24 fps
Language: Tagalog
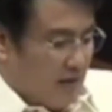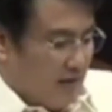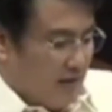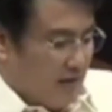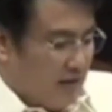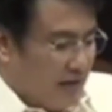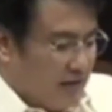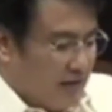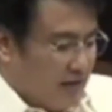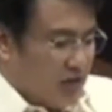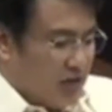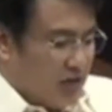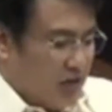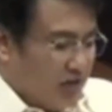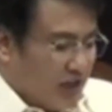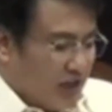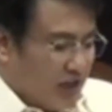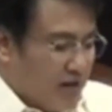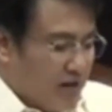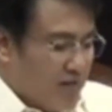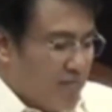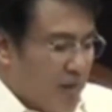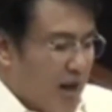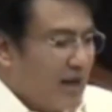There is
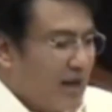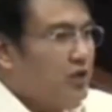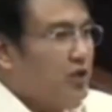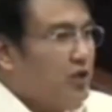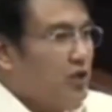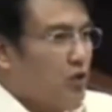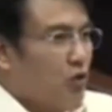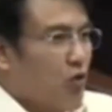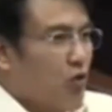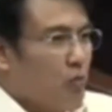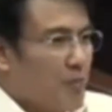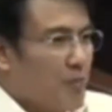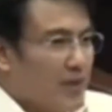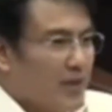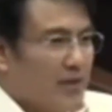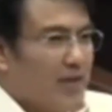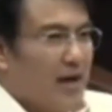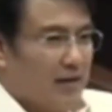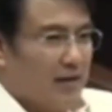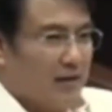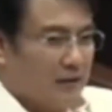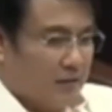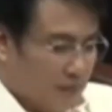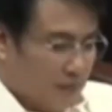still much to be
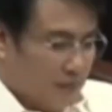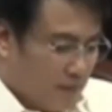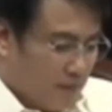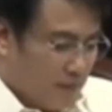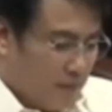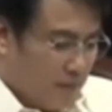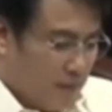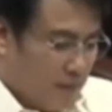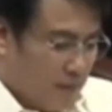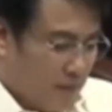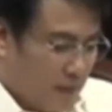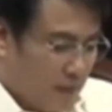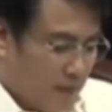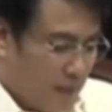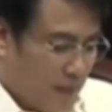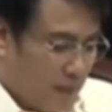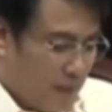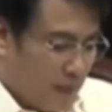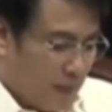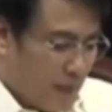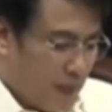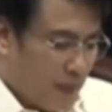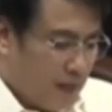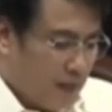done.
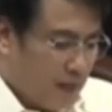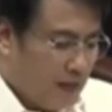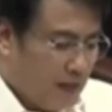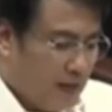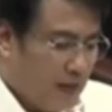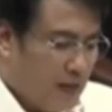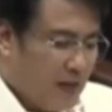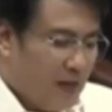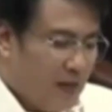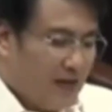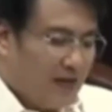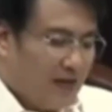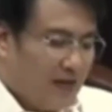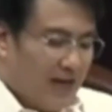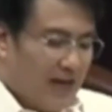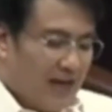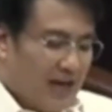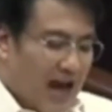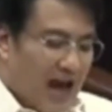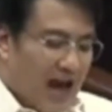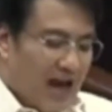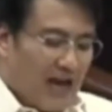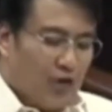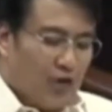
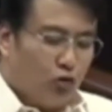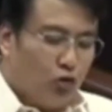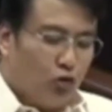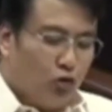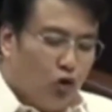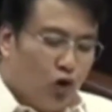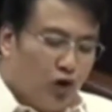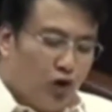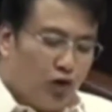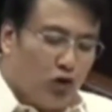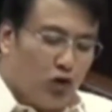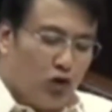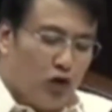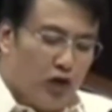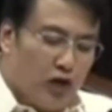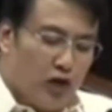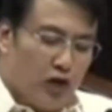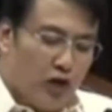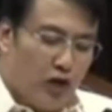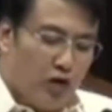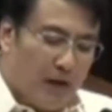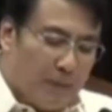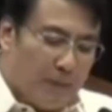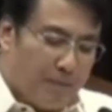Kailangan tuloy-tuloy
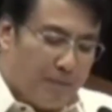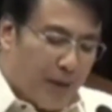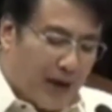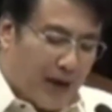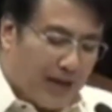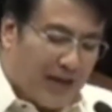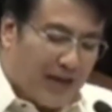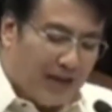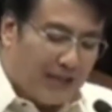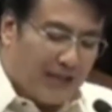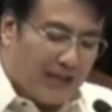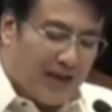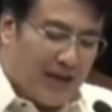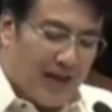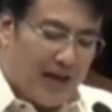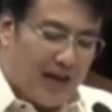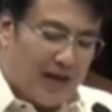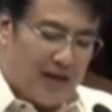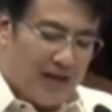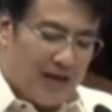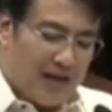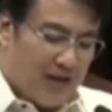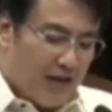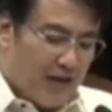niyong
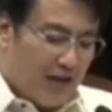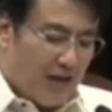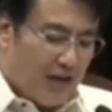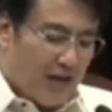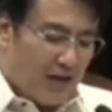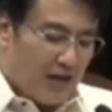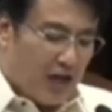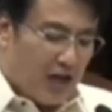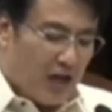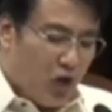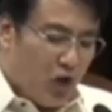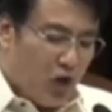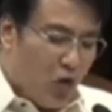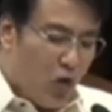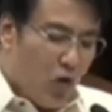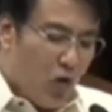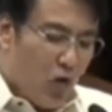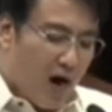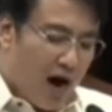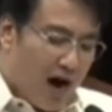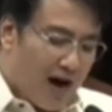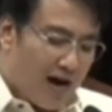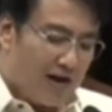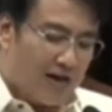ipakita na you
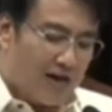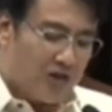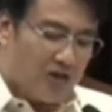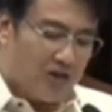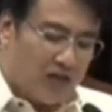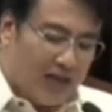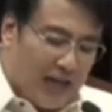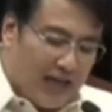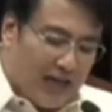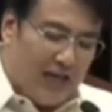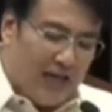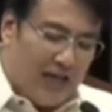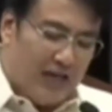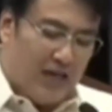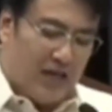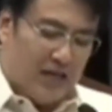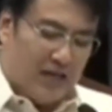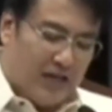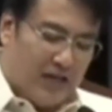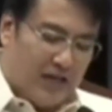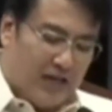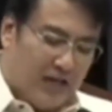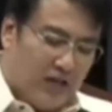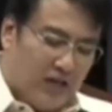are still
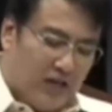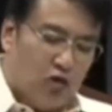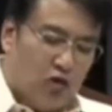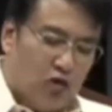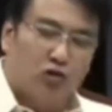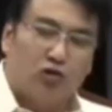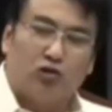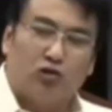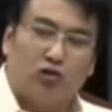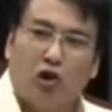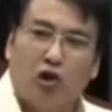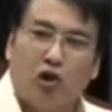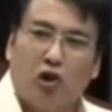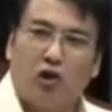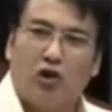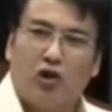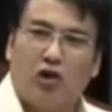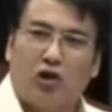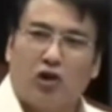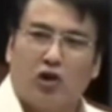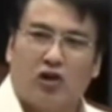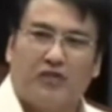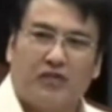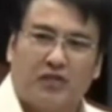in control
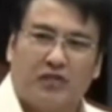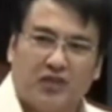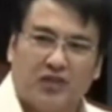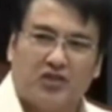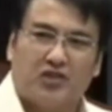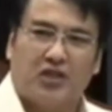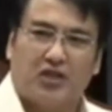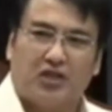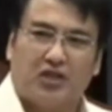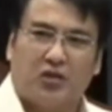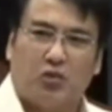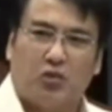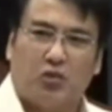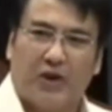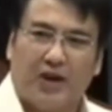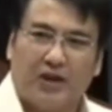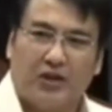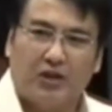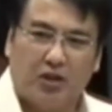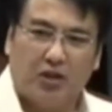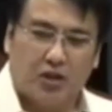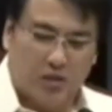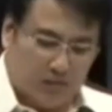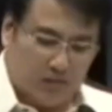of the
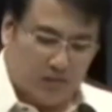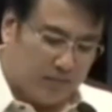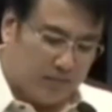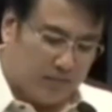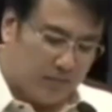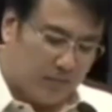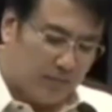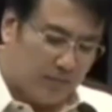situation.